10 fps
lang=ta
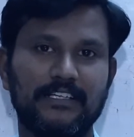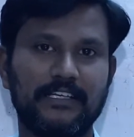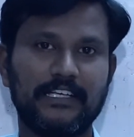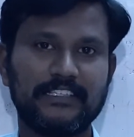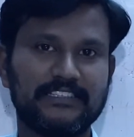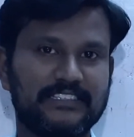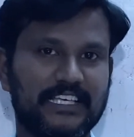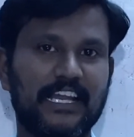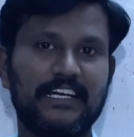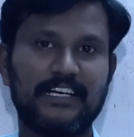நீங்கள்
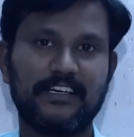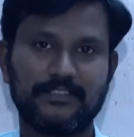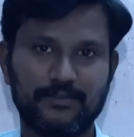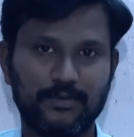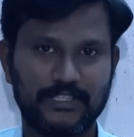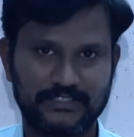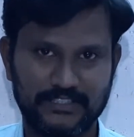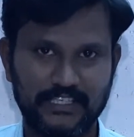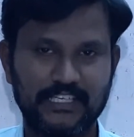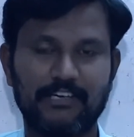செலக்டட் ஸ்கூட்டர்ஸை
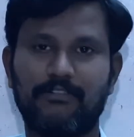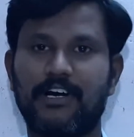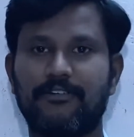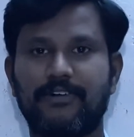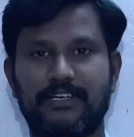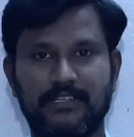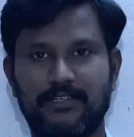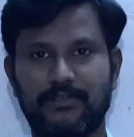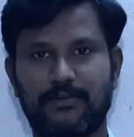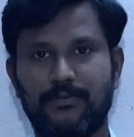தான் நீங்கள் வாங்க வேண்டியது
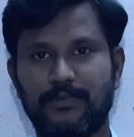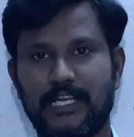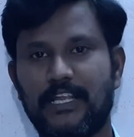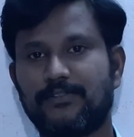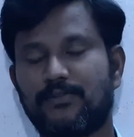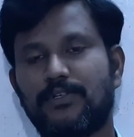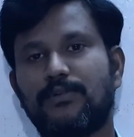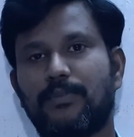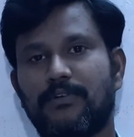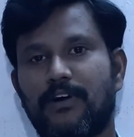இருக்கும் எல்லா
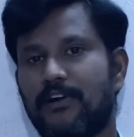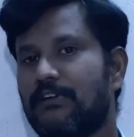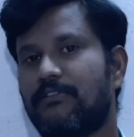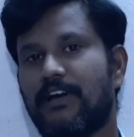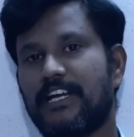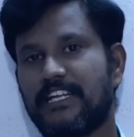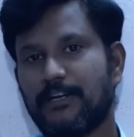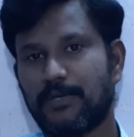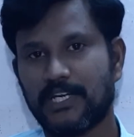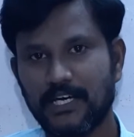ஸ்கூட்டரும் போய் வாங்கணும்னு வாங்கிட்டீங்க
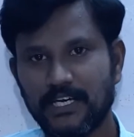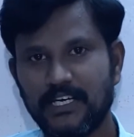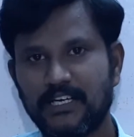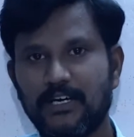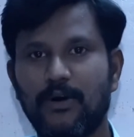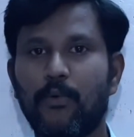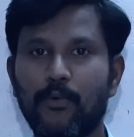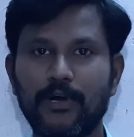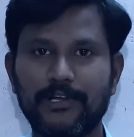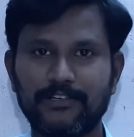அப்படின்னா
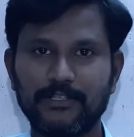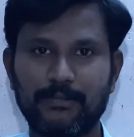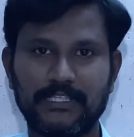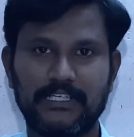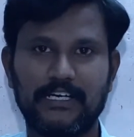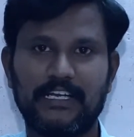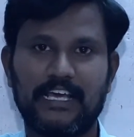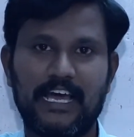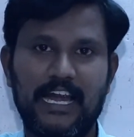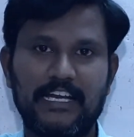உங்களுக்கு வந்து பார்த்திங்கன்னா
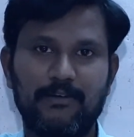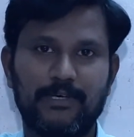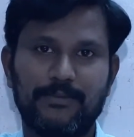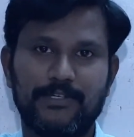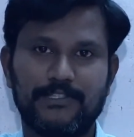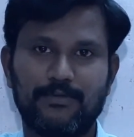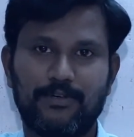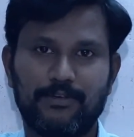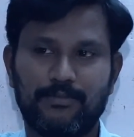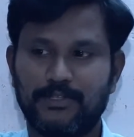நீங்கள் ஹேண்டில் பார் இப்படி வச்சு
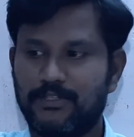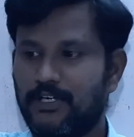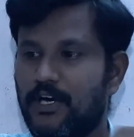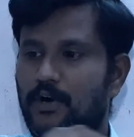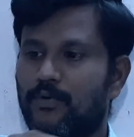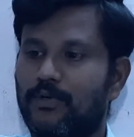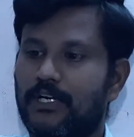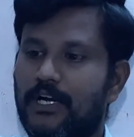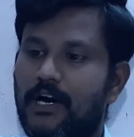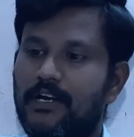ஓட்டும்போது
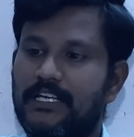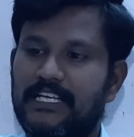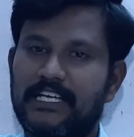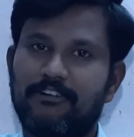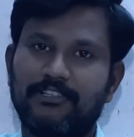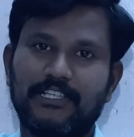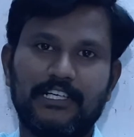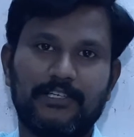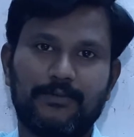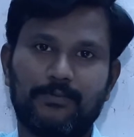உங்கள் கால் இங்கே வந்து
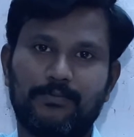இடிக்கும்